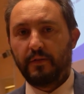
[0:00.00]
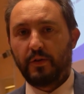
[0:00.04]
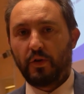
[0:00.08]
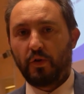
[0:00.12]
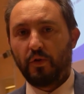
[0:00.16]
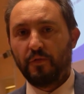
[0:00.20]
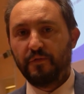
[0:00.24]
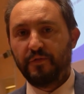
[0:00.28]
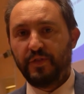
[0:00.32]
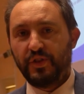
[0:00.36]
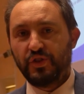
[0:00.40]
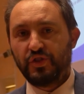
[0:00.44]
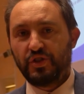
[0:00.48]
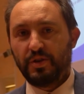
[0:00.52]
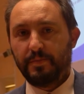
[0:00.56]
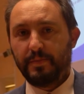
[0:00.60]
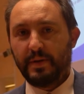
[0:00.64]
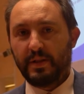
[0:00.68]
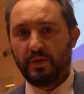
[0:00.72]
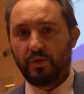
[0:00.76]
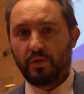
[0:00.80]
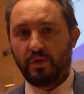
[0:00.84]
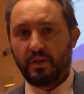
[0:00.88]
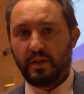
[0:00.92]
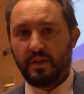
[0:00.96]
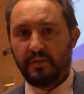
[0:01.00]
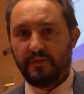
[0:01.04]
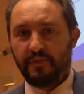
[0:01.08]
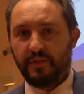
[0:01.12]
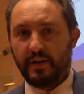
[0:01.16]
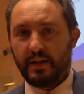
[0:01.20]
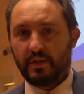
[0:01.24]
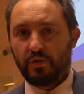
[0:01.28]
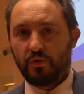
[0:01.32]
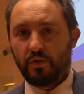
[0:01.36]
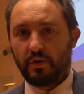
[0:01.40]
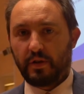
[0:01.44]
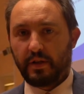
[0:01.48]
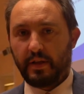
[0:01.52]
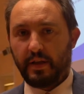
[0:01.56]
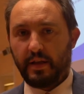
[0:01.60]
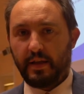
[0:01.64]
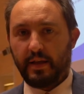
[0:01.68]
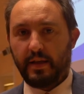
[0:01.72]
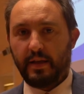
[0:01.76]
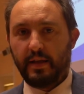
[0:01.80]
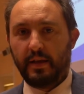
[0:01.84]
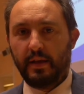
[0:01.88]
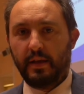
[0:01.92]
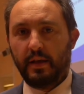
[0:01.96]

convincimento del fatto che